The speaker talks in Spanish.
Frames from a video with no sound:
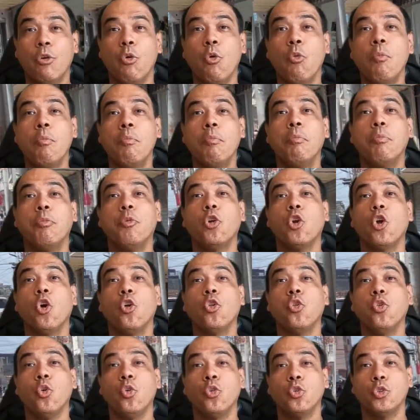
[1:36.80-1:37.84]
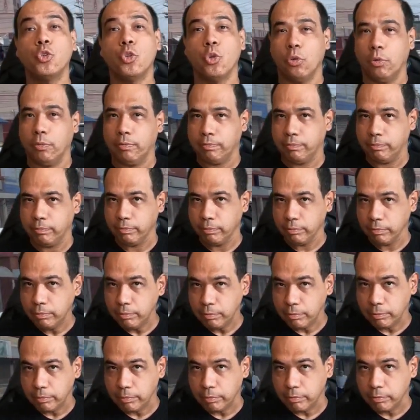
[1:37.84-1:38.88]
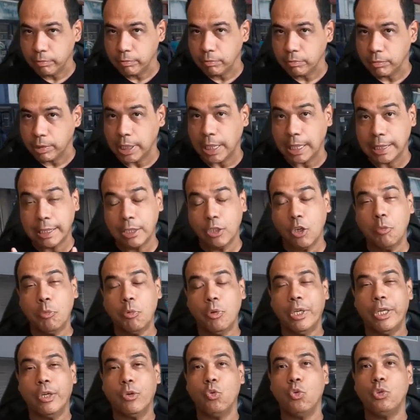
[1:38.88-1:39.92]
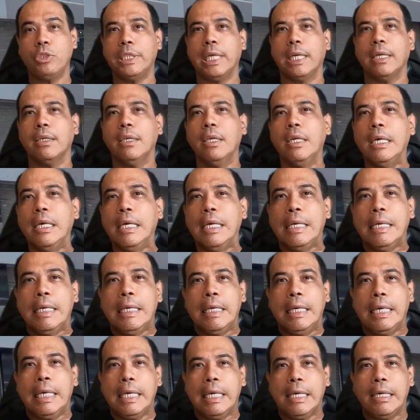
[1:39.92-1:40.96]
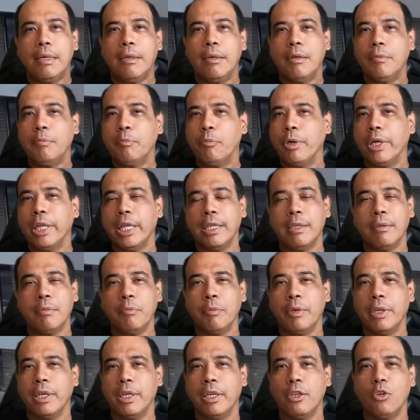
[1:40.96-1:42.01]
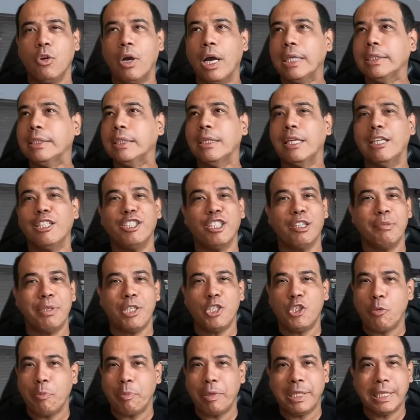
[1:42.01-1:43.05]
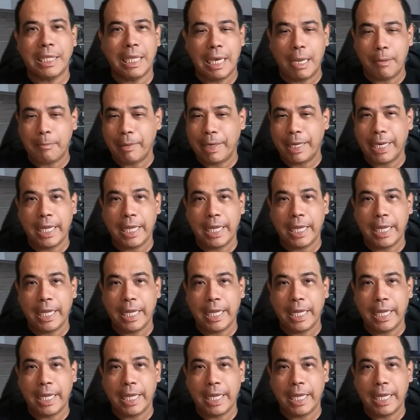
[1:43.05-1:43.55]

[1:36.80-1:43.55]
den un producto. Sí, así como lo escuchan. Eh, pues ellos hacen el servicio, pintan la